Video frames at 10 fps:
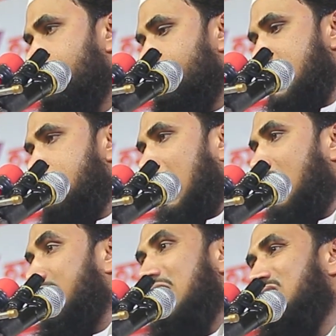পীর বলে
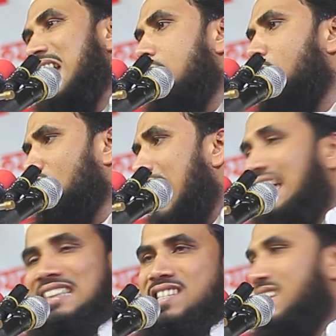সিজদার মতো
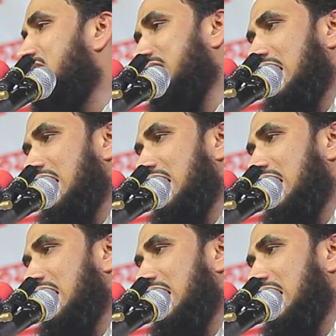একটা সিজদা